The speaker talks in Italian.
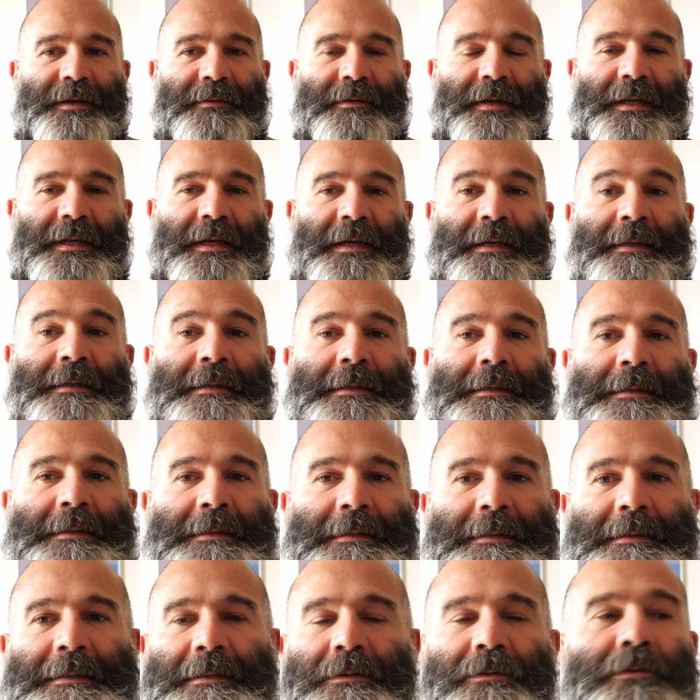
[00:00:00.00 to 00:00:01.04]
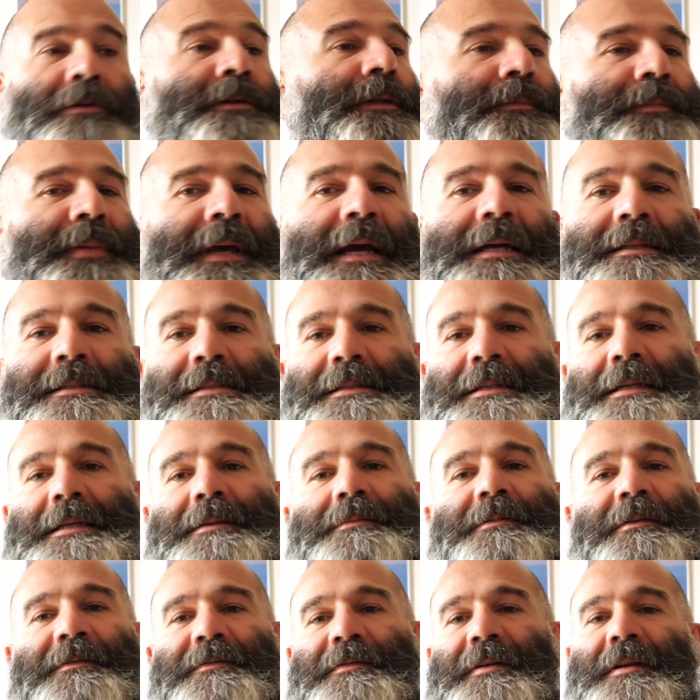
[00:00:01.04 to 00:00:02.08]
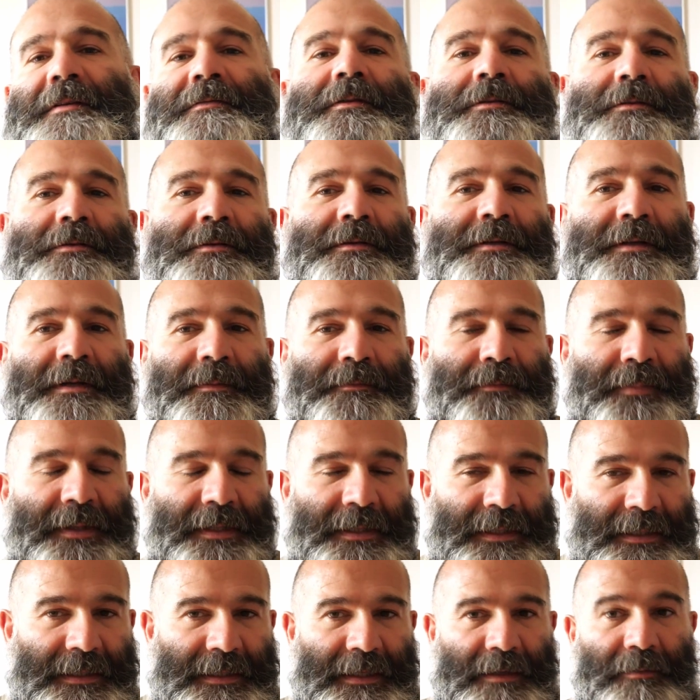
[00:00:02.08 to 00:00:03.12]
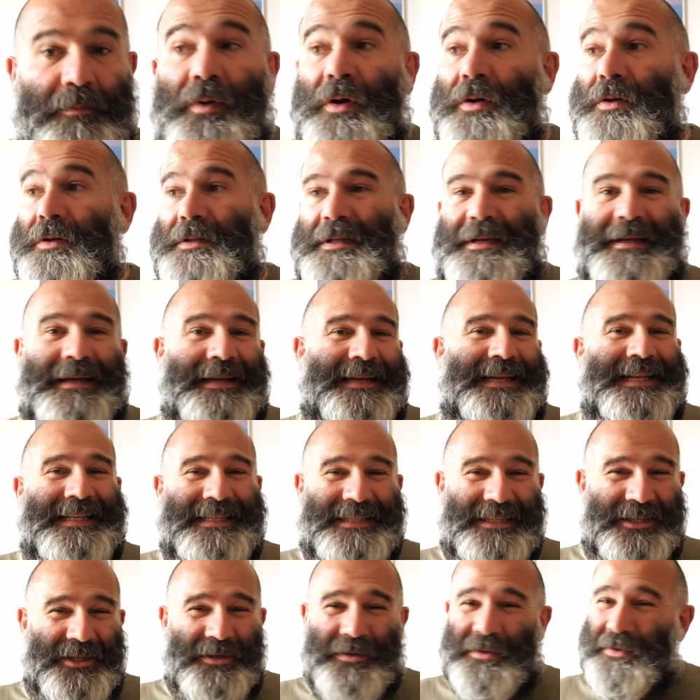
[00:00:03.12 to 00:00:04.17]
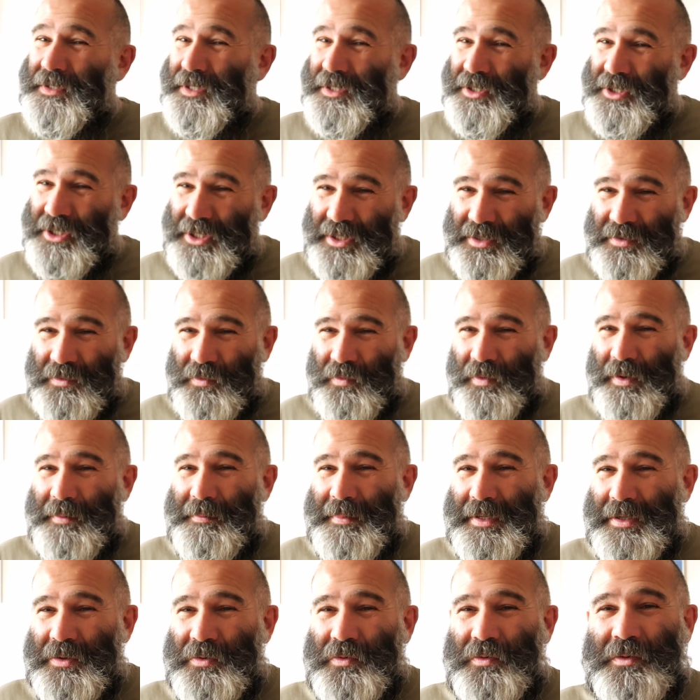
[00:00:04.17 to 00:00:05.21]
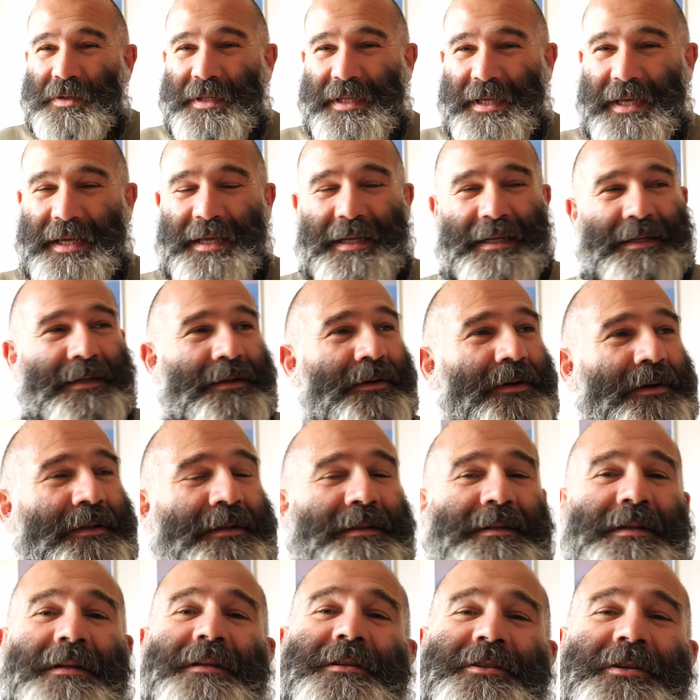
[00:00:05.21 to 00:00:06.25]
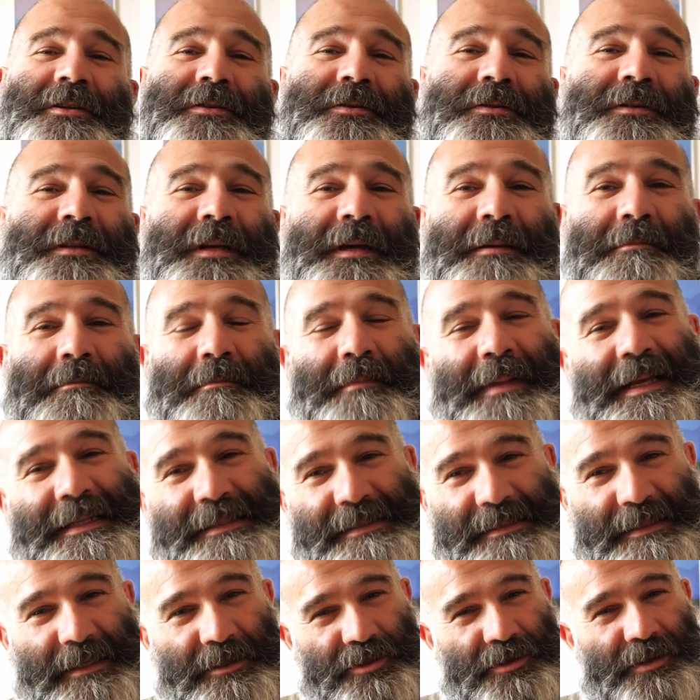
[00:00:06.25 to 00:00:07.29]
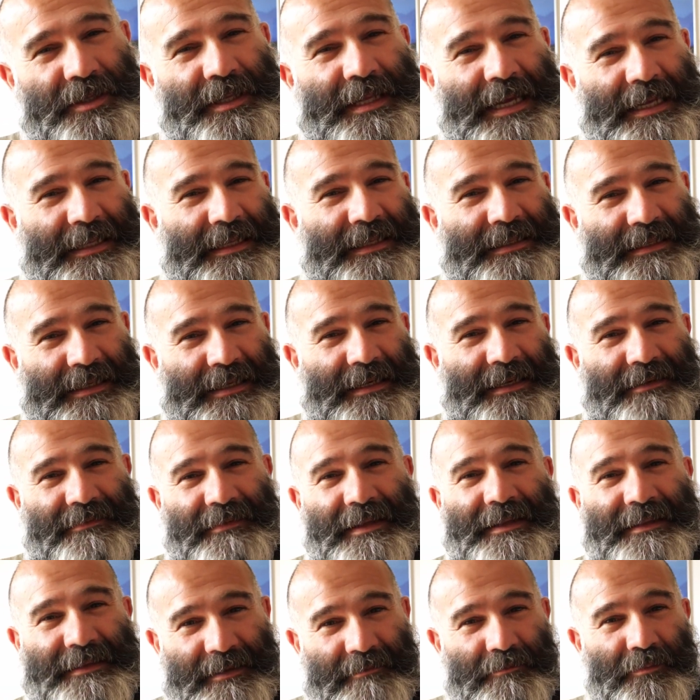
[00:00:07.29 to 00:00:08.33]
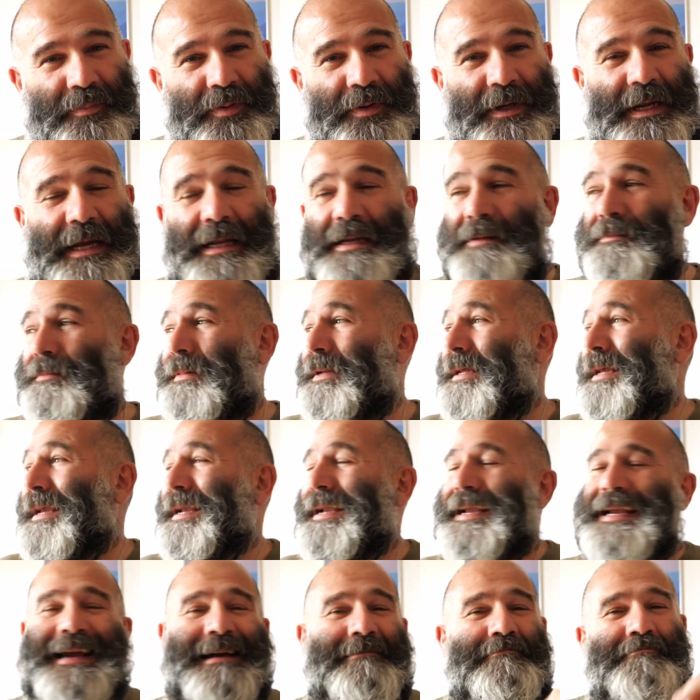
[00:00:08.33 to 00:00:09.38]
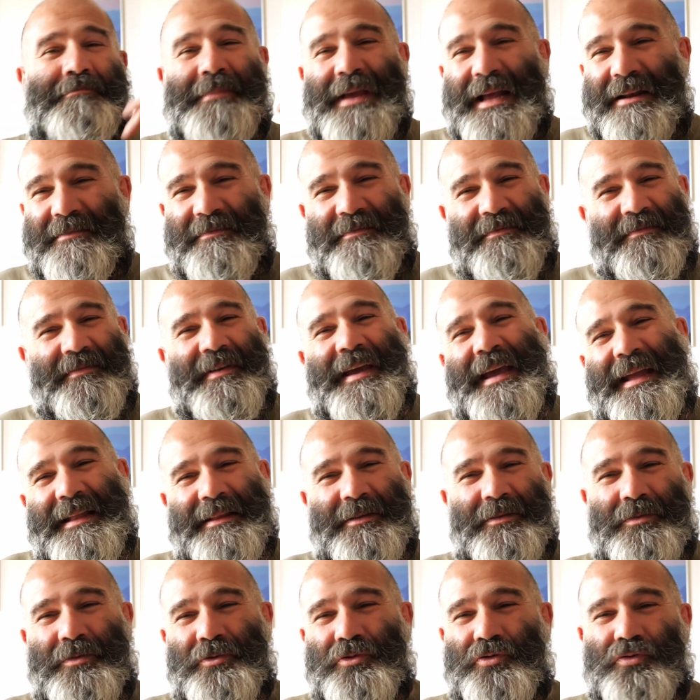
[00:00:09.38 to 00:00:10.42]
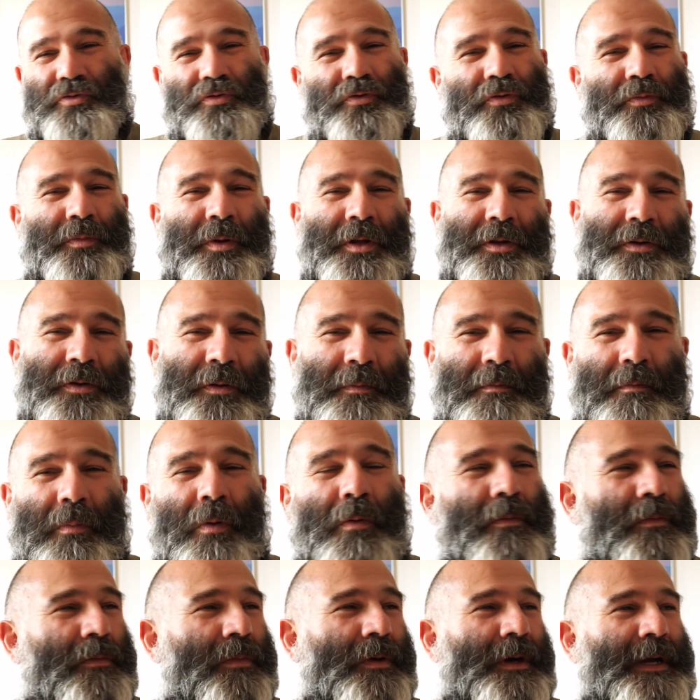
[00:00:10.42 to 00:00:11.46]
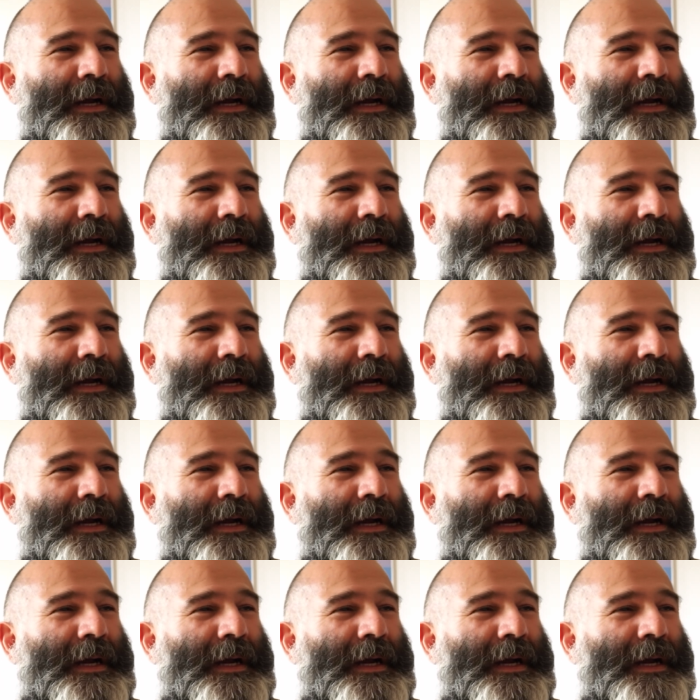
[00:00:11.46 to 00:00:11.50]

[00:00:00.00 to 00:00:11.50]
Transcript: Quindi o te piazzi lì per fare foto con i tre piedi in carbonio, Tria, nel giro di 5 minuti, non nel giro di mezza giornata ti arriva il temporale, perché cambia il vento subito, pum,